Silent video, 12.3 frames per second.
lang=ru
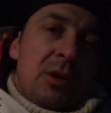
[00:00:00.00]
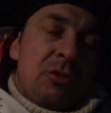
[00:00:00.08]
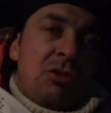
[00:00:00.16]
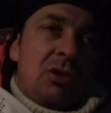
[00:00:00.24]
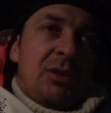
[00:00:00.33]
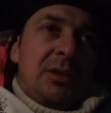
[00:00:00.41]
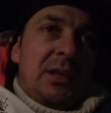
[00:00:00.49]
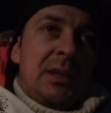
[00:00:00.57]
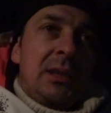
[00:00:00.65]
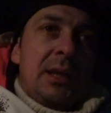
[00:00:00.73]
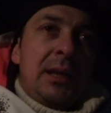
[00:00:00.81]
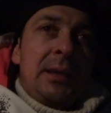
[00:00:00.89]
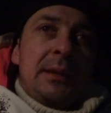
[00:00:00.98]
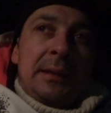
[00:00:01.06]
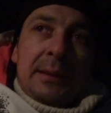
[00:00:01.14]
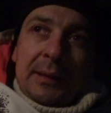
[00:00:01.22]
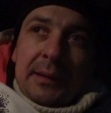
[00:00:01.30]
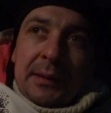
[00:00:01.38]
Через три дня
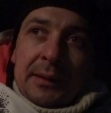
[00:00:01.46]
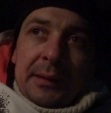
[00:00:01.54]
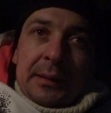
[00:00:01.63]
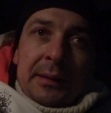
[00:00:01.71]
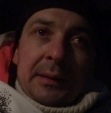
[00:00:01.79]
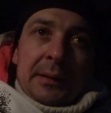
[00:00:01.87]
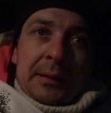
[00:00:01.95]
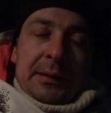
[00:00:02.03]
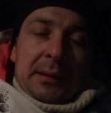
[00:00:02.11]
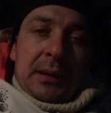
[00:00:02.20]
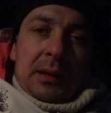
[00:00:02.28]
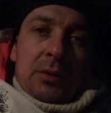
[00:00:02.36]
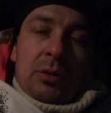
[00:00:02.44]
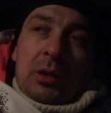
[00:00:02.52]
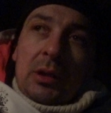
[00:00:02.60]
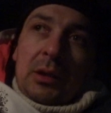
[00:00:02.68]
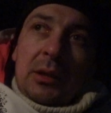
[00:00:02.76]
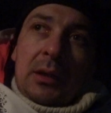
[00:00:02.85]
еду
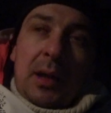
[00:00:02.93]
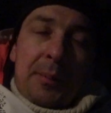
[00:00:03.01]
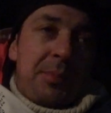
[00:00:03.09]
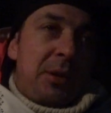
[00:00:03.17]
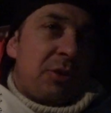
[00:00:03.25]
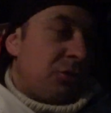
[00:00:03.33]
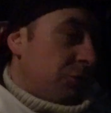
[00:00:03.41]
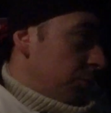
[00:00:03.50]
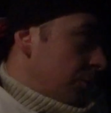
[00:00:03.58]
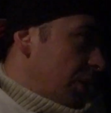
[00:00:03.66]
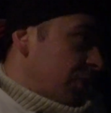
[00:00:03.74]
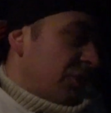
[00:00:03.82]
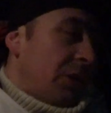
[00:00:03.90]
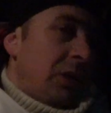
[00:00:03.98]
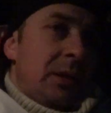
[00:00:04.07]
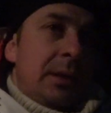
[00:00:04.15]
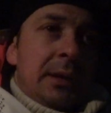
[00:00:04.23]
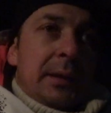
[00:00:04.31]
опять же сюда же.
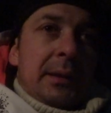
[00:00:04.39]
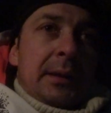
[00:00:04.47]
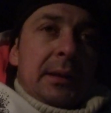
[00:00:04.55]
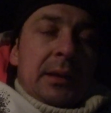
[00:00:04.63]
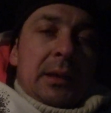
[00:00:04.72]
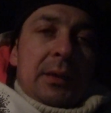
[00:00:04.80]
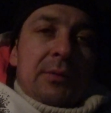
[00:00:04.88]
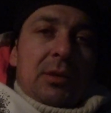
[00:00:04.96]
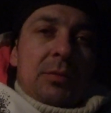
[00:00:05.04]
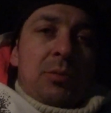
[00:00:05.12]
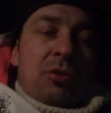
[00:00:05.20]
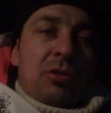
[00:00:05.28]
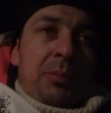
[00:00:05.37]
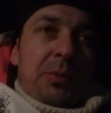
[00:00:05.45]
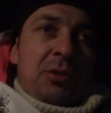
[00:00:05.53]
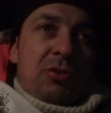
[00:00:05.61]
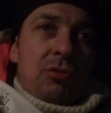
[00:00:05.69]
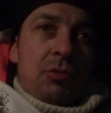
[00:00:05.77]
И, возможно,
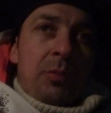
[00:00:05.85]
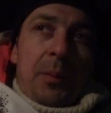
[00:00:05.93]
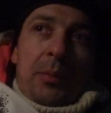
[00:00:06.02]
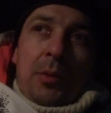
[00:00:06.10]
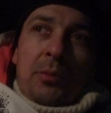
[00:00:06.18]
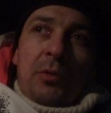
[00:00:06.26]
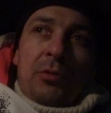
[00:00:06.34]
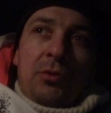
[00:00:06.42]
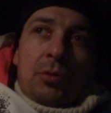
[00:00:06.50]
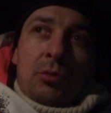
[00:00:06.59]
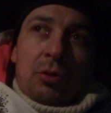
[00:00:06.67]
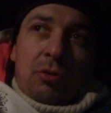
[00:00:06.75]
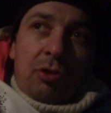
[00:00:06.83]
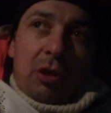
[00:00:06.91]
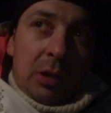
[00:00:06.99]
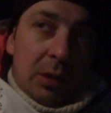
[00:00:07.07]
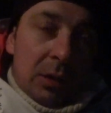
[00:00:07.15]
посижу, попробую всю ночь.